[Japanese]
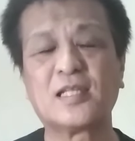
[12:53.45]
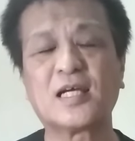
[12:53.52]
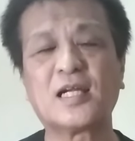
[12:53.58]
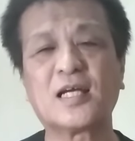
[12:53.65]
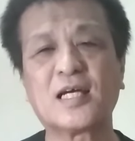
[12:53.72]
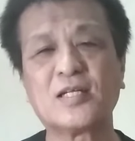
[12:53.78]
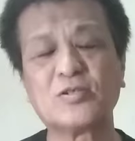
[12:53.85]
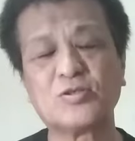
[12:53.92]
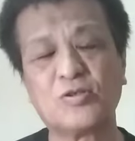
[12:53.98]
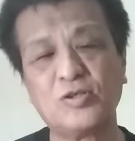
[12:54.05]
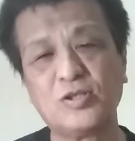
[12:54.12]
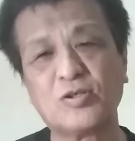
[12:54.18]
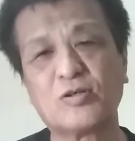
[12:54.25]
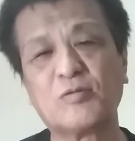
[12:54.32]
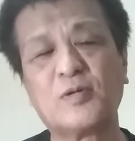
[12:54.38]
だから彼女
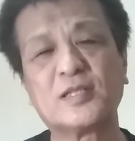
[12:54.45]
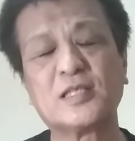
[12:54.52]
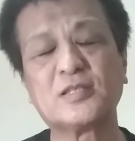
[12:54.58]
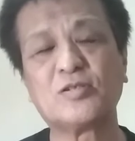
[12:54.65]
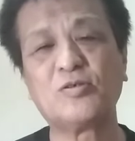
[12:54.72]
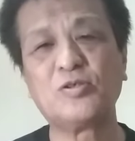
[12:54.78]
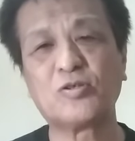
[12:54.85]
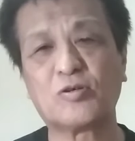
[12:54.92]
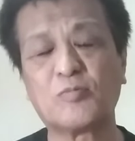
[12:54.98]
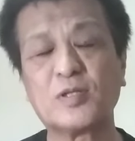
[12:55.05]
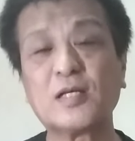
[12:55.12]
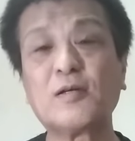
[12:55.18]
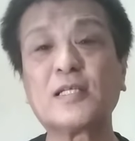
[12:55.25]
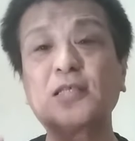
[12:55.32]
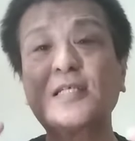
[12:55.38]
のいいところも私のいいところ
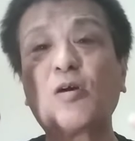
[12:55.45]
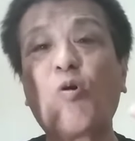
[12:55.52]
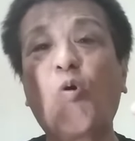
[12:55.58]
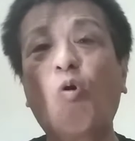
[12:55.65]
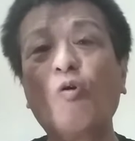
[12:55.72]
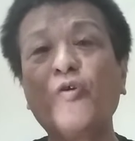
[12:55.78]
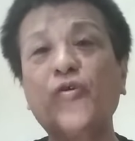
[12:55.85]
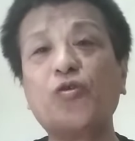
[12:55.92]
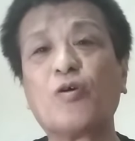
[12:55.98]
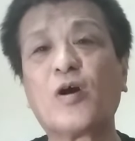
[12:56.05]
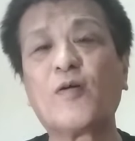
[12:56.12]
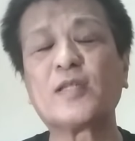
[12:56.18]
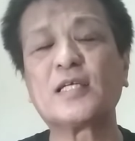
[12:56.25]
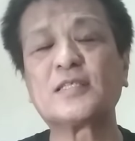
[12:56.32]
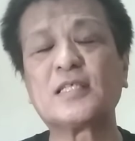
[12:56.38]
もだから私はこういうの
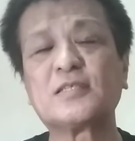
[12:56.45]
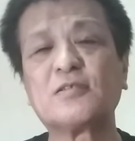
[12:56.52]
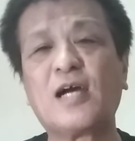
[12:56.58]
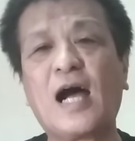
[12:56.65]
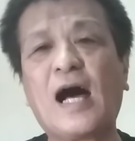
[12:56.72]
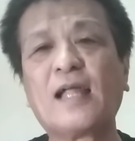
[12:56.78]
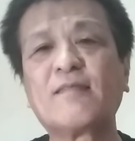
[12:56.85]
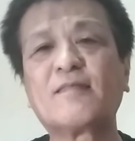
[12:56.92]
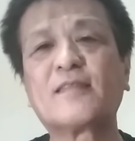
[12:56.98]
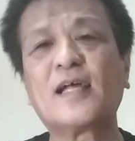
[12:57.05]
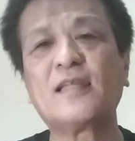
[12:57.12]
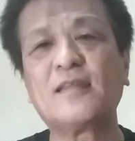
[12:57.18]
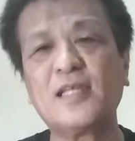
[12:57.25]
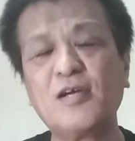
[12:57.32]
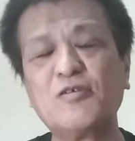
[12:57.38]
が私たちがあっ
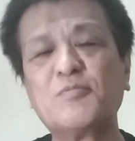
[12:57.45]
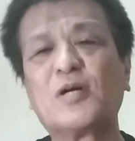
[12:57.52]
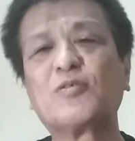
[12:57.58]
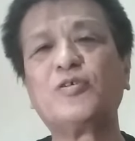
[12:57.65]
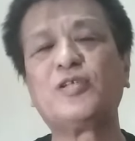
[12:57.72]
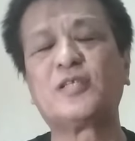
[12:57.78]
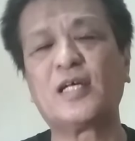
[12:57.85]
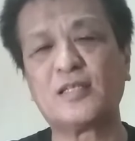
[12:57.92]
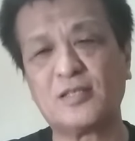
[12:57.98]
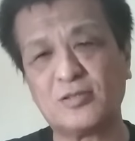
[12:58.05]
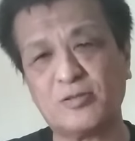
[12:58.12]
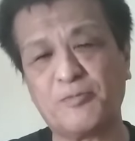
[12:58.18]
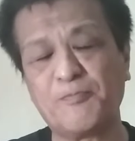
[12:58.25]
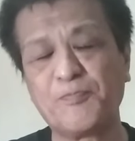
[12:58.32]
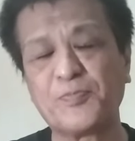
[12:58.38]
たんでうまくいったん
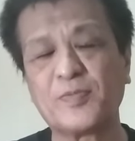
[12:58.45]
ですよ